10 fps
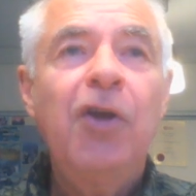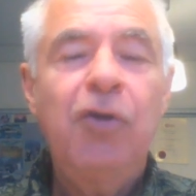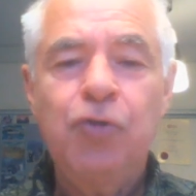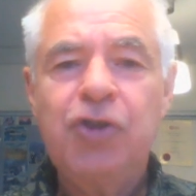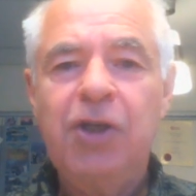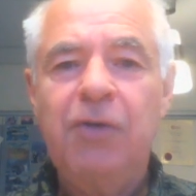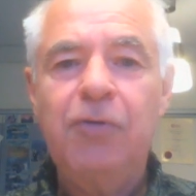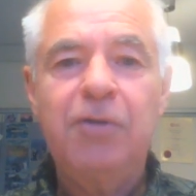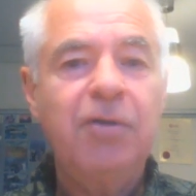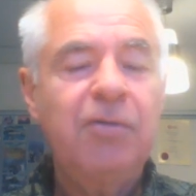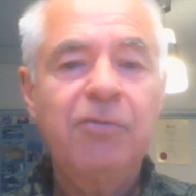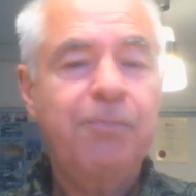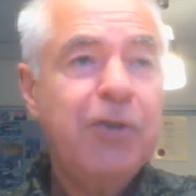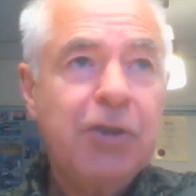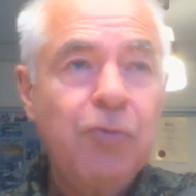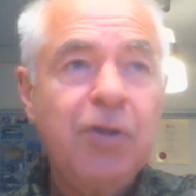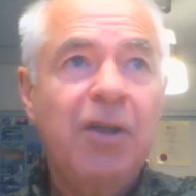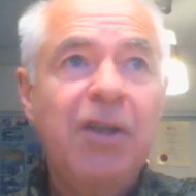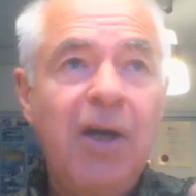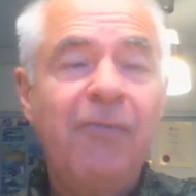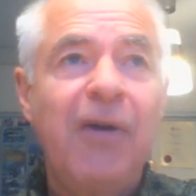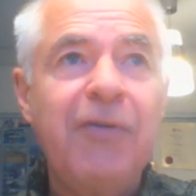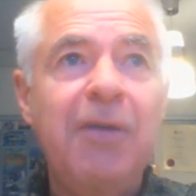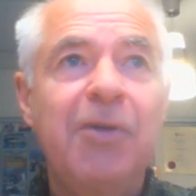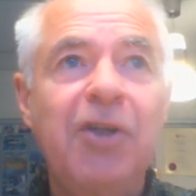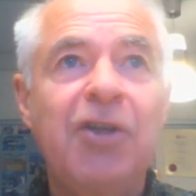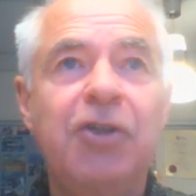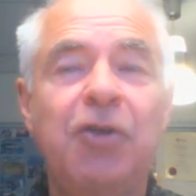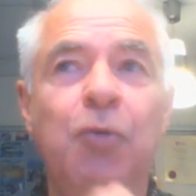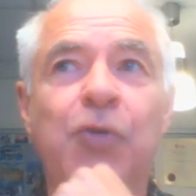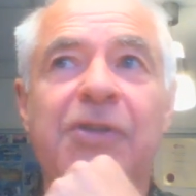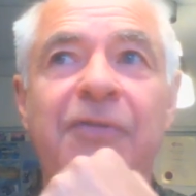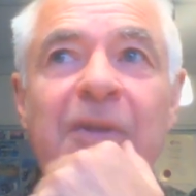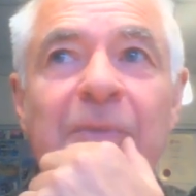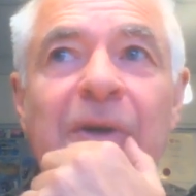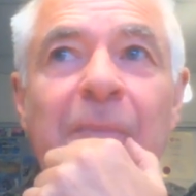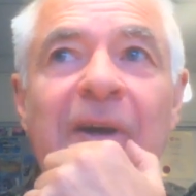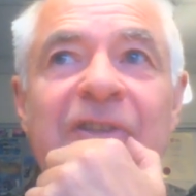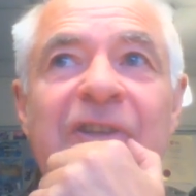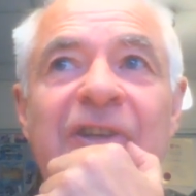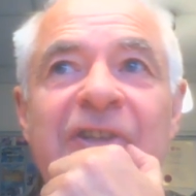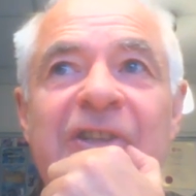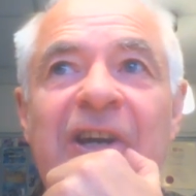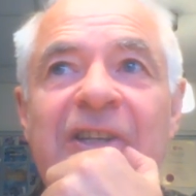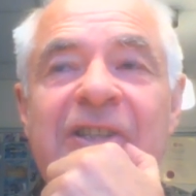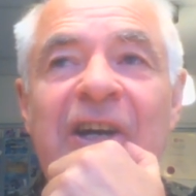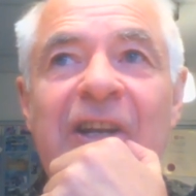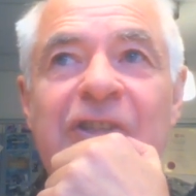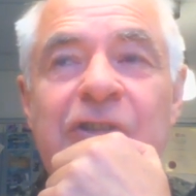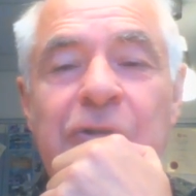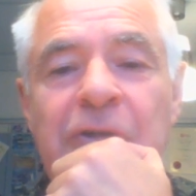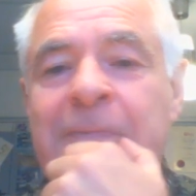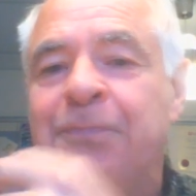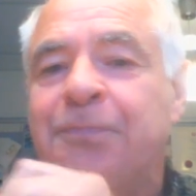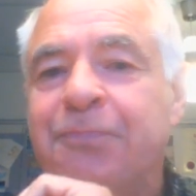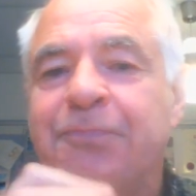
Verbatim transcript: И уже вот, вот почему-то нам во время наших курсов на мехмате не рассказали, что